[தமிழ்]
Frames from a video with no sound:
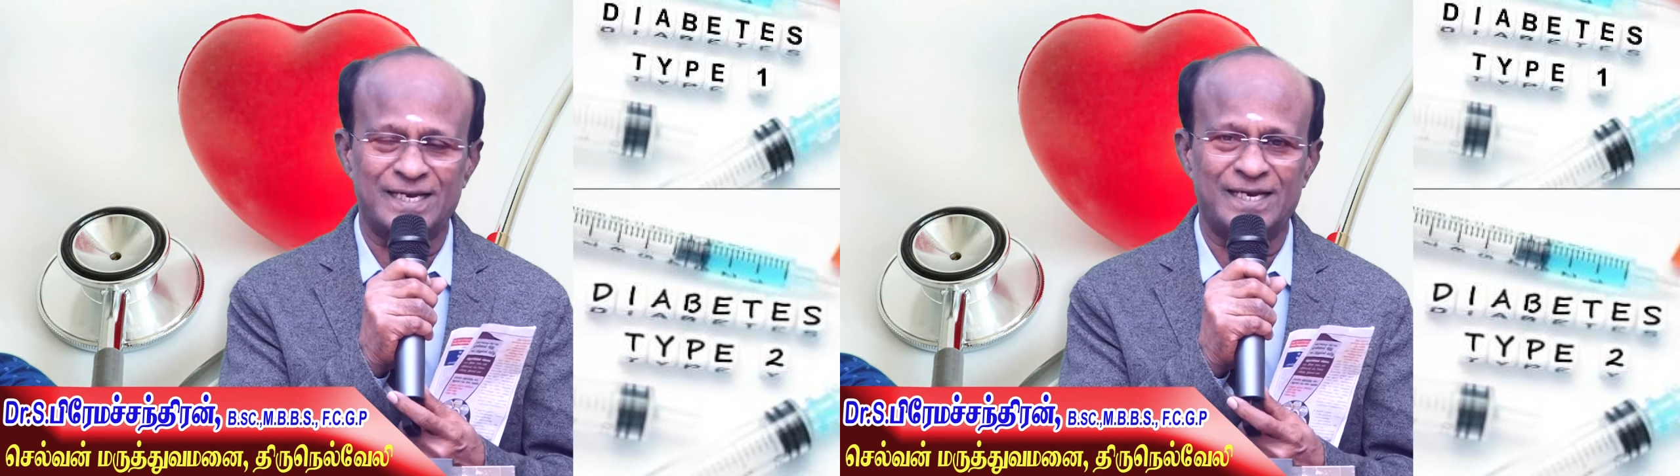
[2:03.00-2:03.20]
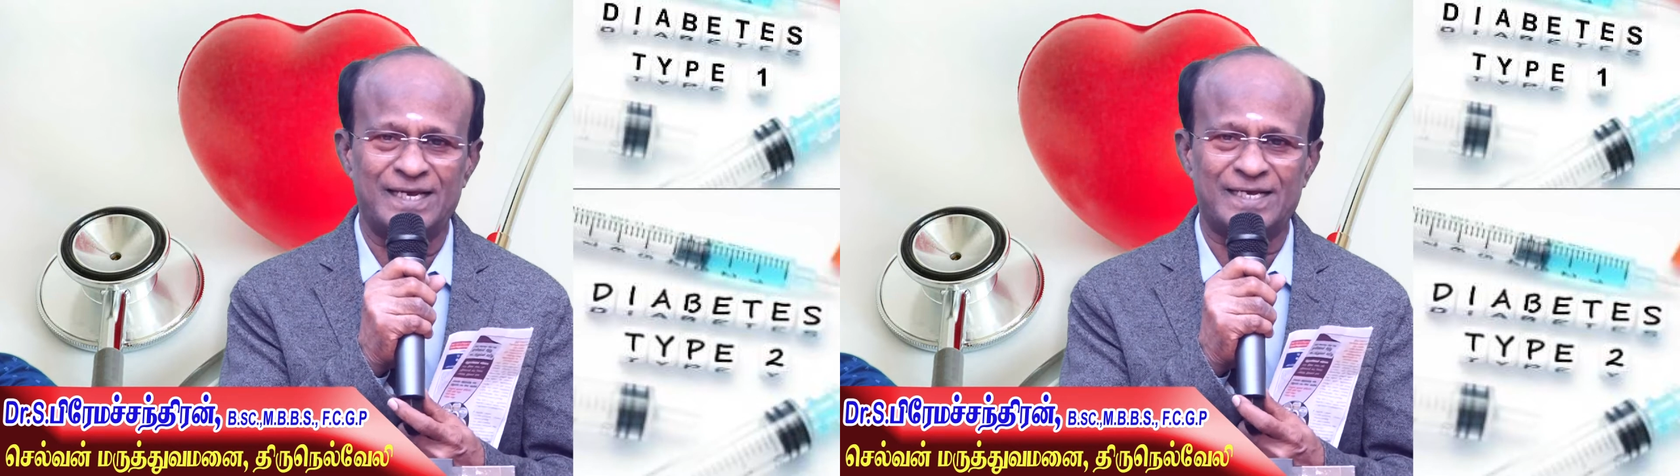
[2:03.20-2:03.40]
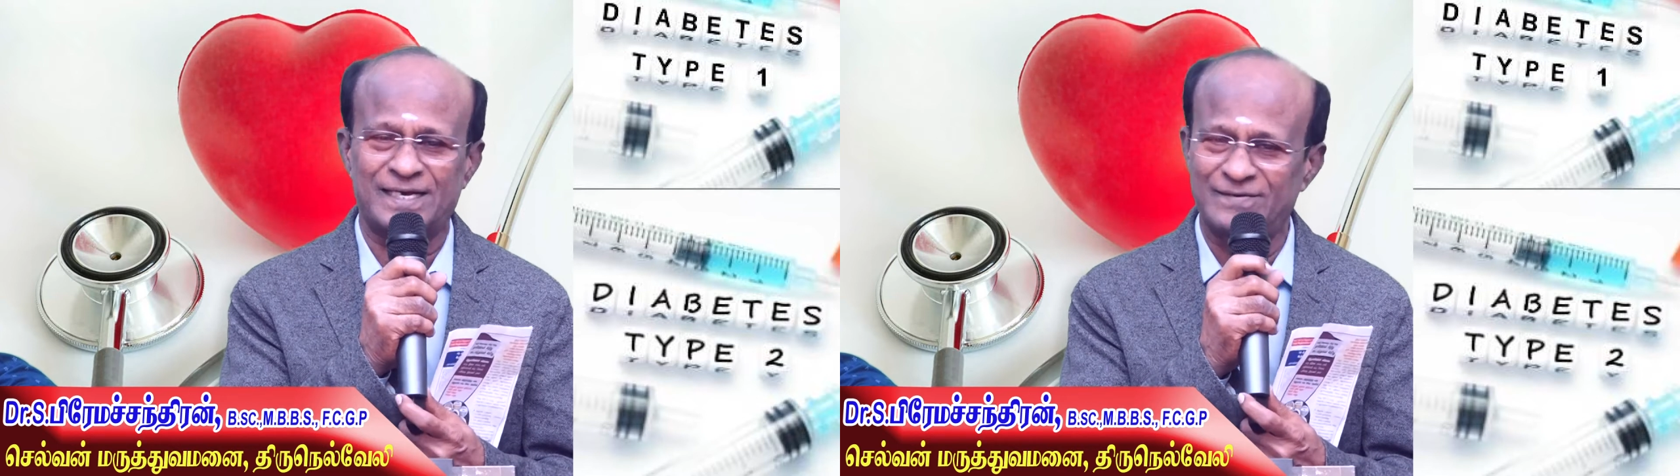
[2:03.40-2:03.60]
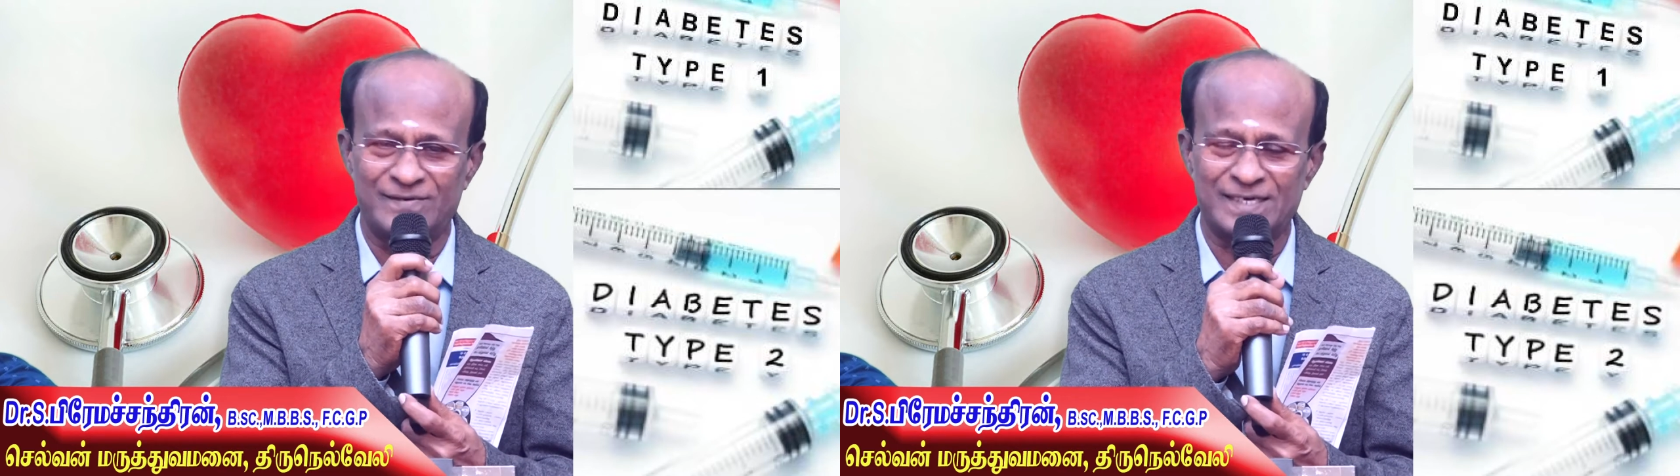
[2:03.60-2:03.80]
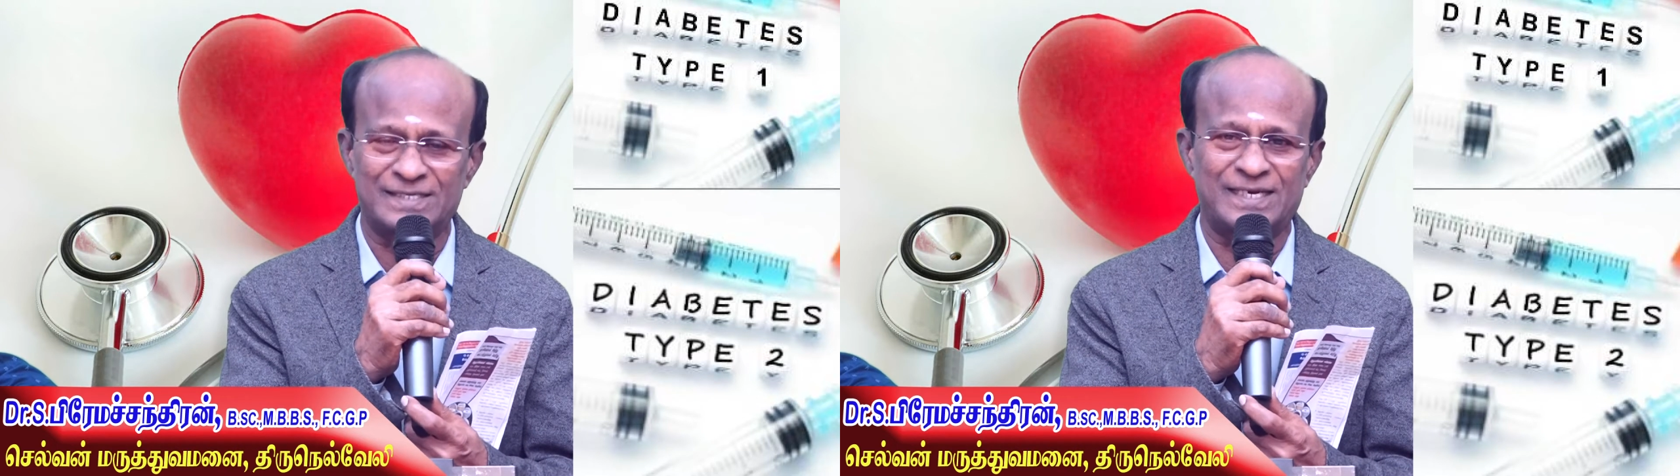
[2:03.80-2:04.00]
தெரியல
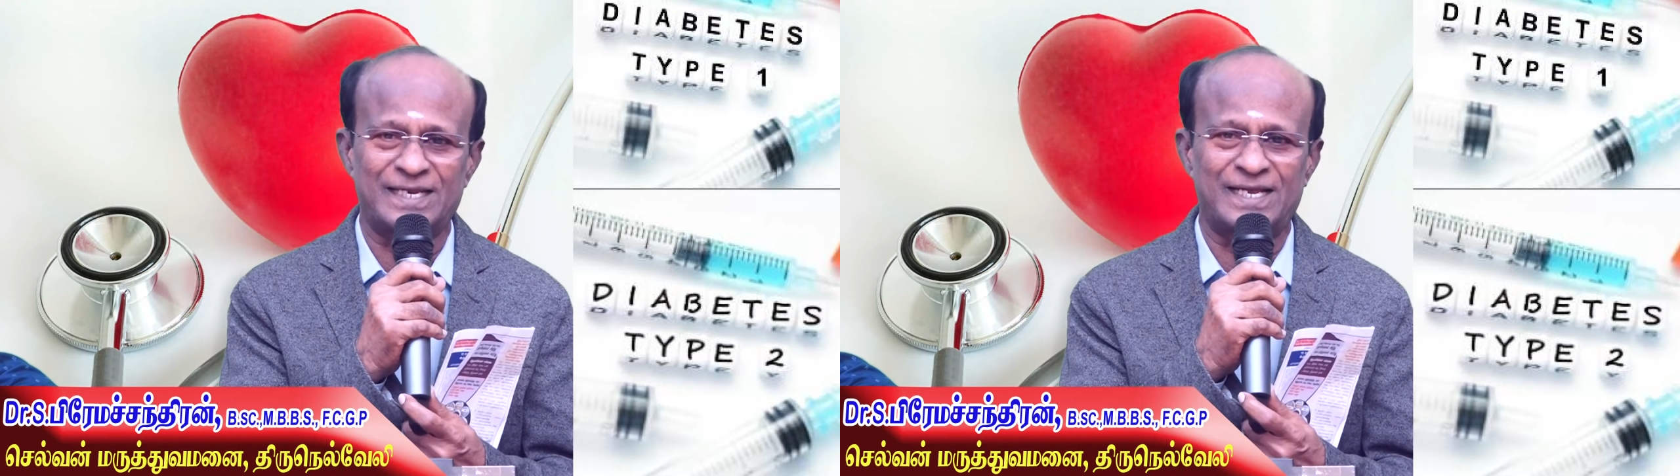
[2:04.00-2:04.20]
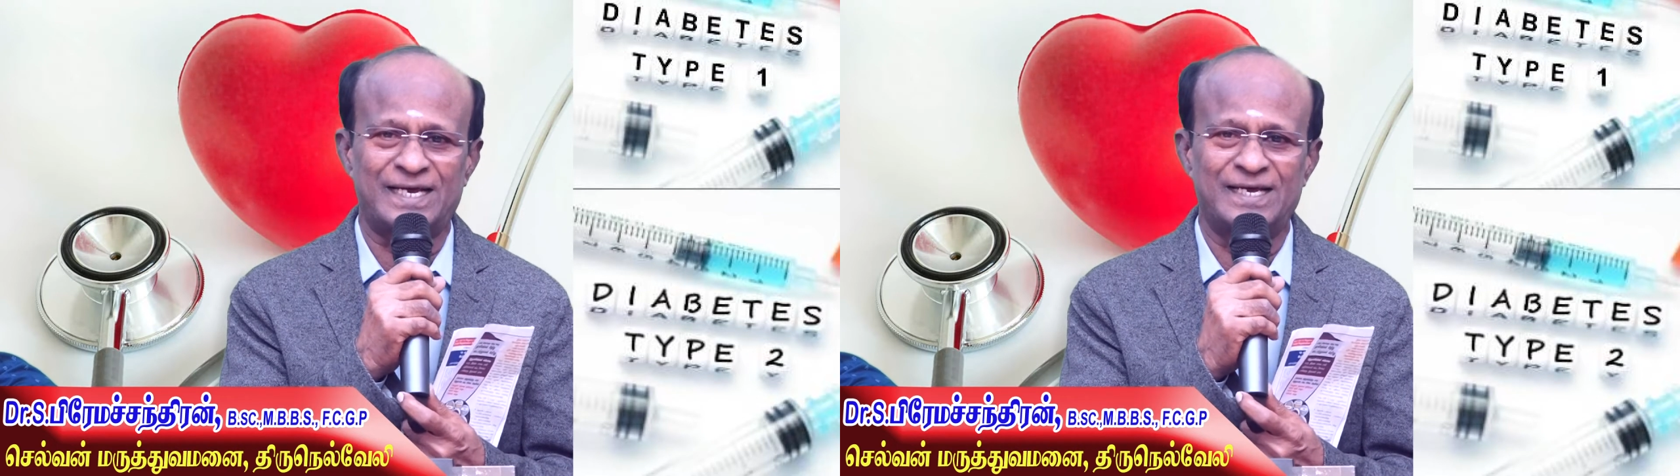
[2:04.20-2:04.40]
கேழ்வரகு தெரியல